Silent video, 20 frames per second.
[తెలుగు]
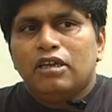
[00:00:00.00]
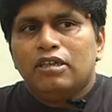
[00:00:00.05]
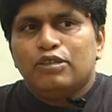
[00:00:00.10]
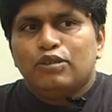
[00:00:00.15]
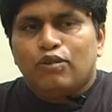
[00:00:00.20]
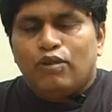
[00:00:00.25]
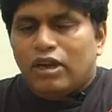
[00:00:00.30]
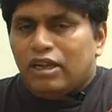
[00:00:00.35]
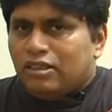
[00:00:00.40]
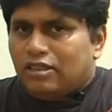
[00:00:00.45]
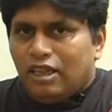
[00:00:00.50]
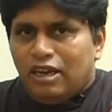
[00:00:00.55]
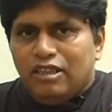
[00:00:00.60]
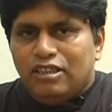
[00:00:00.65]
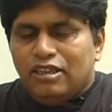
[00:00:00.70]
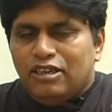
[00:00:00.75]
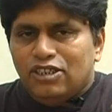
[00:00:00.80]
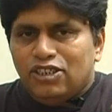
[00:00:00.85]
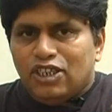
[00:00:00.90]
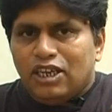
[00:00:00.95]
సో వాళ్ళకి
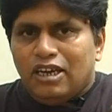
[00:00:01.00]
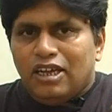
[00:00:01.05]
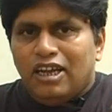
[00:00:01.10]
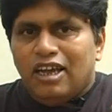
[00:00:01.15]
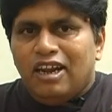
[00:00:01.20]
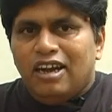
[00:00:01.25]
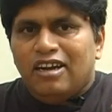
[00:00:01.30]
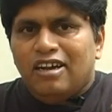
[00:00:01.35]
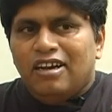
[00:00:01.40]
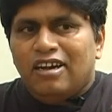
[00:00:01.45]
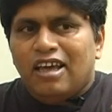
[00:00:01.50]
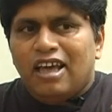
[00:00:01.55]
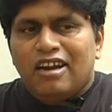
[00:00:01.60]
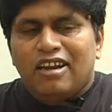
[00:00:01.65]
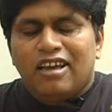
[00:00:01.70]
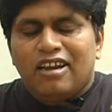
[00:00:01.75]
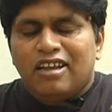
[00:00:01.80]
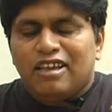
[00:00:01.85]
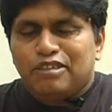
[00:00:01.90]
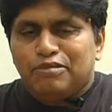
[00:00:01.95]
తెలియదు ఇనీషియల్గా
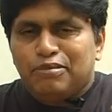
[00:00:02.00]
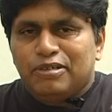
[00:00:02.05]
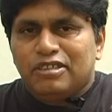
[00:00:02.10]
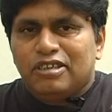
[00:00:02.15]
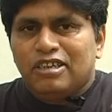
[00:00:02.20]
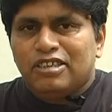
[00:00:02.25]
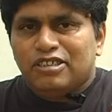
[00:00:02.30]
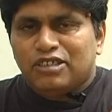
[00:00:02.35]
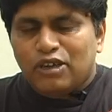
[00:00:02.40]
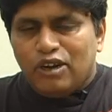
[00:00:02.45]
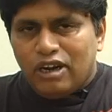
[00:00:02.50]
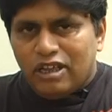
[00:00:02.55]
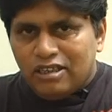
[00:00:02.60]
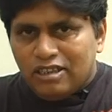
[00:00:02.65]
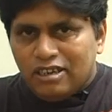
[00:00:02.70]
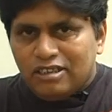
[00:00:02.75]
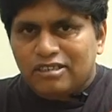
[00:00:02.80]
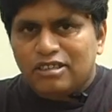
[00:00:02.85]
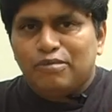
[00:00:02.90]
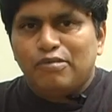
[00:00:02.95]
నాన్నగారికి ఎస్పెషల్ ఇష్టం లేదు
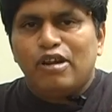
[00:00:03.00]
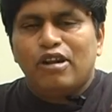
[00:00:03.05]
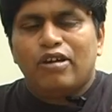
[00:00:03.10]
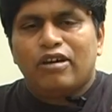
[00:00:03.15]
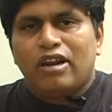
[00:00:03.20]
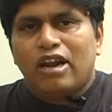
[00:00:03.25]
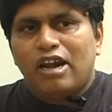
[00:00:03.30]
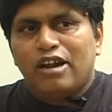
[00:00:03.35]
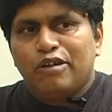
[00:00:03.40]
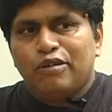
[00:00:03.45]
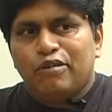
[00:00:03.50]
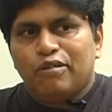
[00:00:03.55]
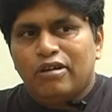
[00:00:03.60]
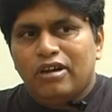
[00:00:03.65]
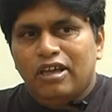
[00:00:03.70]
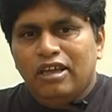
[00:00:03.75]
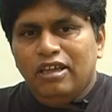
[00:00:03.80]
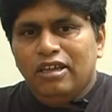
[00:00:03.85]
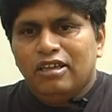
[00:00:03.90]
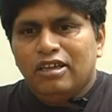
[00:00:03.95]
నేను సినిమాల్లోకి రావడం
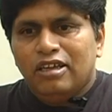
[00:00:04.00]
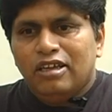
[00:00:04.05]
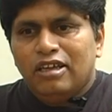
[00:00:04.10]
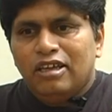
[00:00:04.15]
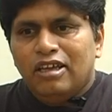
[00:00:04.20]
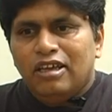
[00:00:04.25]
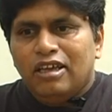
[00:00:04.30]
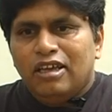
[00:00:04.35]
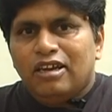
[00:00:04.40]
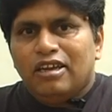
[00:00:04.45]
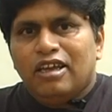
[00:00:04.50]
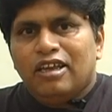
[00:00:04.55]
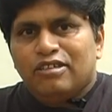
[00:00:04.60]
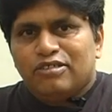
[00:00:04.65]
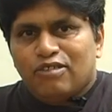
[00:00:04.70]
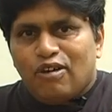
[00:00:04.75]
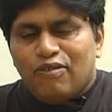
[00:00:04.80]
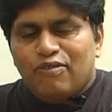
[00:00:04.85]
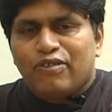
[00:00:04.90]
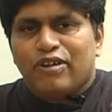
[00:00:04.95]
కూడా నేను
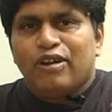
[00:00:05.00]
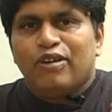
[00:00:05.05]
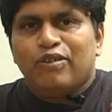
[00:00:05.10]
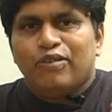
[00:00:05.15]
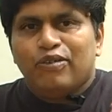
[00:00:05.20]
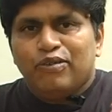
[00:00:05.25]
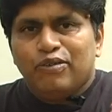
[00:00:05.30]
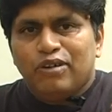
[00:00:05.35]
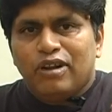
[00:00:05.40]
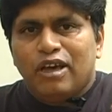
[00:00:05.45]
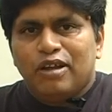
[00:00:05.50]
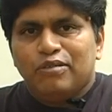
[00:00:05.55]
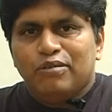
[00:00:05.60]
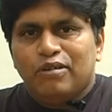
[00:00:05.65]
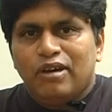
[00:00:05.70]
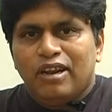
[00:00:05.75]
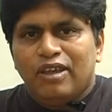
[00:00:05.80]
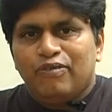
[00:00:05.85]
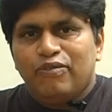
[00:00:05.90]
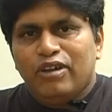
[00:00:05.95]
సాఫ్ట్వేర్లోనే ఉన్నాను
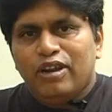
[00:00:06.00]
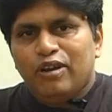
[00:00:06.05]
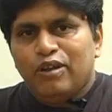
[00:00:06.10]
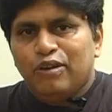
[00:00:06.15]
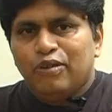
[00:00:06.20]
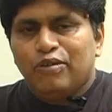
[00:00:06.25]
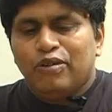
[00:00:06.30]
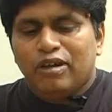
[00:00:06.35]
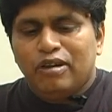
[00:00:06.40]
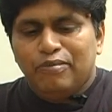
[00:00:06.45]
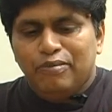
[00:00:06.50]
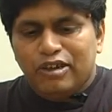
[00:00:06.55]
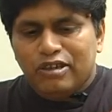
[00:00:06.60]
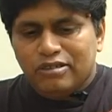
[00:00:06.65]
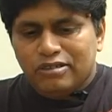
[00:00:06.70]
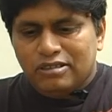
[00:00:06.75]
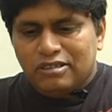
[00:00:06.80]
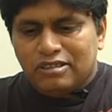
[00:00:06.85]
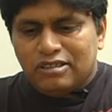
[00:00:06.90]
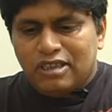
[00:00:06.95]
అనే ఫీల్లోనే ఉన్నారు
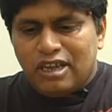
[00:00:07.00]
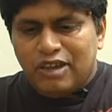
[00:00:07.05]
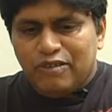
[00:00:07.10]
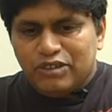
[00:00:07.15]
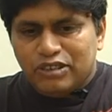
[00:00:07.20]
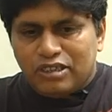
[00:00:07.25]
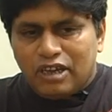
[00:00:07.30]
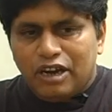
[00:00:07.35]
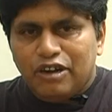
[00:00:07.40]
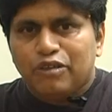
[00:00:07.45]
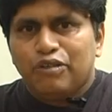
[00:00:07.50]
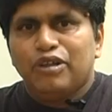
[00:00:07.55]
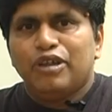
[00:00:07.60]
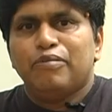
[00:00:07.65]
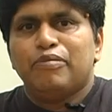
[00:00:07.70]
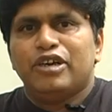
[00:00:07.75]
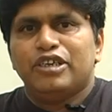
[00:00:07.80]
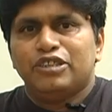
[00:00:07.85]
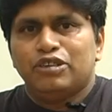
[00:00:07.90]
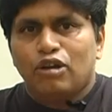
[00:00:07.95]
బికాజ్ ఐ వాజ్
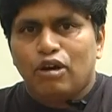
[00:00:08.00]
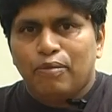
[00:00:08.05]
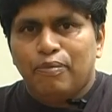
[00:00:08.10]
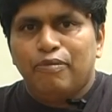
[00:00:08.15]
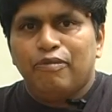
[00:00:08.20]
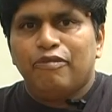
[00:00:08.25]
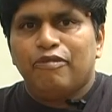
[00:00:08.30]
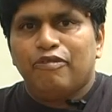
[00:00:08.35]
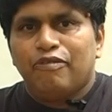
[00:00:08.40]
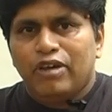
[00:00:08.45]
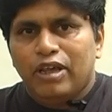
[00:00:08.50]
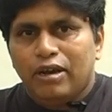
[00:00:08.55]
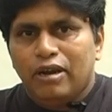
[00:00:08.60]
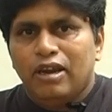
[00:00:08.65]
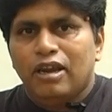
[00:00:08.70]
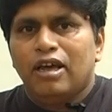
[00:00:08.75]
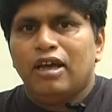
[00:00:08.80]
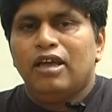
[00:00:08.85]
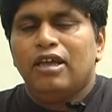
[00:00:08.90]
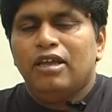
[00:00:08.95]
కంటిన్యూయింగ్ మై జాబ్ వైల్
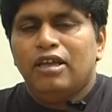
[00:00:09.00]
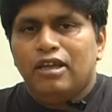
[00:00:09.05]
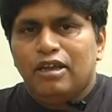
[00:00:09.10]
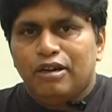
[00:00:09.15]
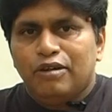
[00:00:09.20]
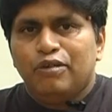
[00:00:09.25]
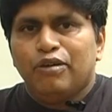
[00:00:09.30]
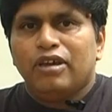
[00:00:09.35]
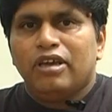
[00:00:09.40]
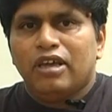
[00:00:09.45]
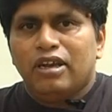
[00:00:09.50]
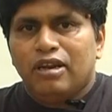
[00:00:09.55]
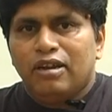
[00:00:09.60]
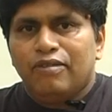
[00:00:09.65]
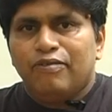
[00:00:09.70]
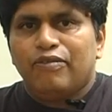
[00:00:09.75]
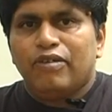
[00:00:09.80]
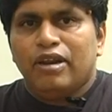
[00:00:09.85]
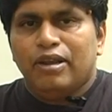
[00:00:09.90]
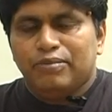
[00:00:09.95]
డూయింగ్ ఇన్
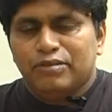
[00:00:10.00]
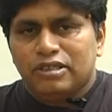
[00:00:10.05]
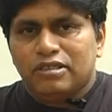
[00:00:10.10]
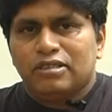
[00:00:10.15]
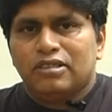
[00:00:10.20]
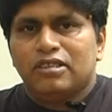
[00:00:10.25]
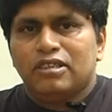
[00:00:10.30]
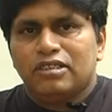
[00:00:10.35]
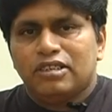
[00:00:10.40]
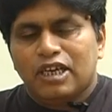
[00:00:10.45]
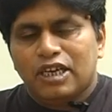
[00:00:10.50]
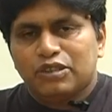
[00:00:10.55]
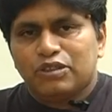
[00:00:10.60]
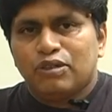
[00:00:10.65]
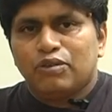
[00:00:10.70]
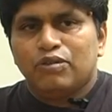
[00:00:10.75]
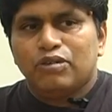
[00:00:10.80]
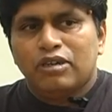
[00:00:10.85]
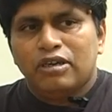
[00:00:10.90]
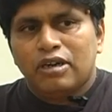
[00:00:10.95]
ఫిలిమ్స్ నేను చేస్తూ
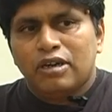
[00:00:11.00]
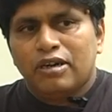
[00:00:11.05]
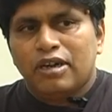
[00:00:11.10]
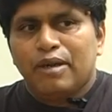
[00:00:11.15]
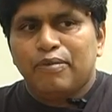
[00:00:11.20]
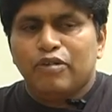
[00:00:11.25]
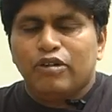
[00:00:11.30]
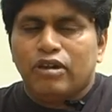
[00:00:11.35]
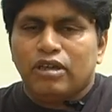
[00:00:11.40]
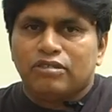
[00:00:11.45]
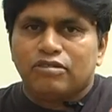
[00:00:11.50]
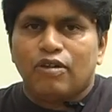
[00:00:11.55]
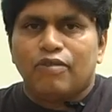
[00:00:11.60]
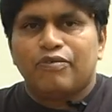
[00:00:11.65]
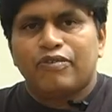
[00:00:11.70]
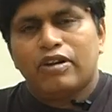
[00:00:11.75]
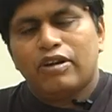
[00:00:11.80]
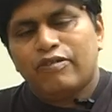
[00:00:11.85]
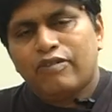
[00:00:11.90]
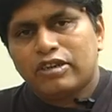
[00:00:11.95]
ఉన్న టైంలోనే
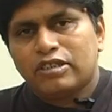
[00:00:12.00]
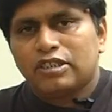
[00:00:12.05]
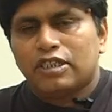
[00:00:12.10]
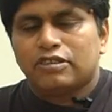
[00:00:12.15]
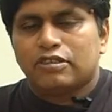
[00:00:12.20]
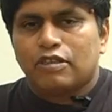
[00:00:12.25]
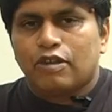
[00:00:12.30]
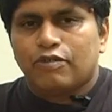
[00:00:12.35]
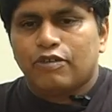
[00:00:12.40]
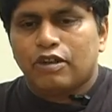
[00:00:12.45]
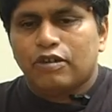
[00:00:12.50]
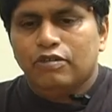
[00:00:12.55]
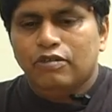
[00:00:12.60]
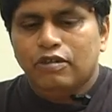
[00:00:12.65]
సాఫ్ట్వేర్లో వర్క్ చేస్తూ ఉన్నాను